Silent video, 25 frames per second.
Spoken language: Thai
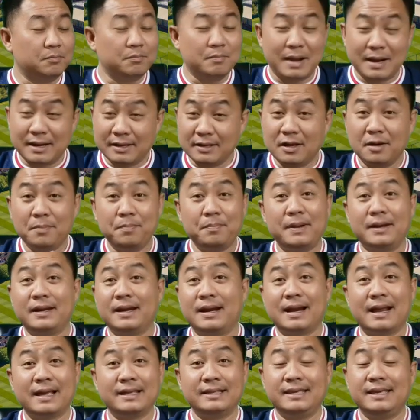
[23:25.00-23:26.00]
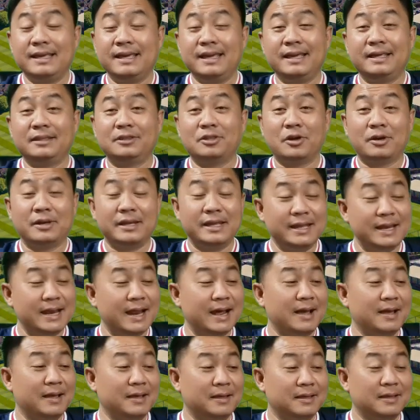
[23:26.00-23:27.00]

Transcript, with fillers: มันก็เป็นอะไรที่ตอนนี้นะ